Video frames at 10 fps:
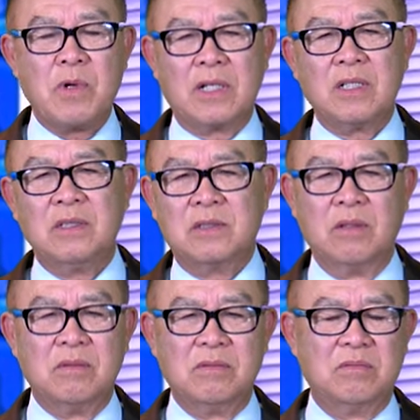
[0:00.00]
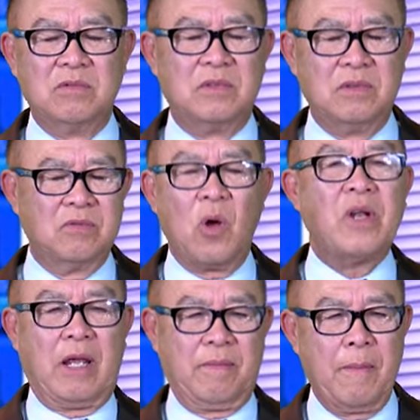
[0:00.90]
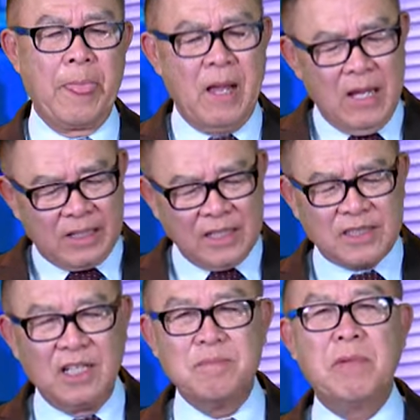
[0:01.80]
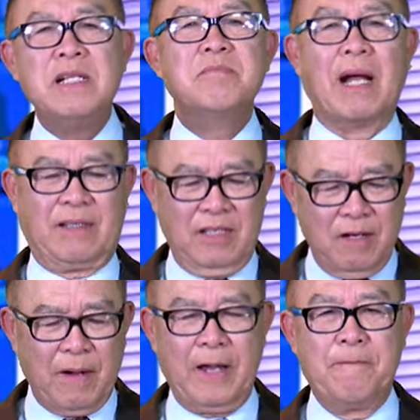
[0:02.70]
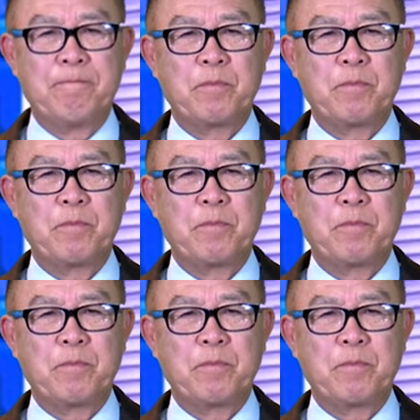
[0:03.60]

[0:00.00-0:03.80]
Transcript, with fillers: Và cái sự rõ rệt, cái sự minh bạch như vậy,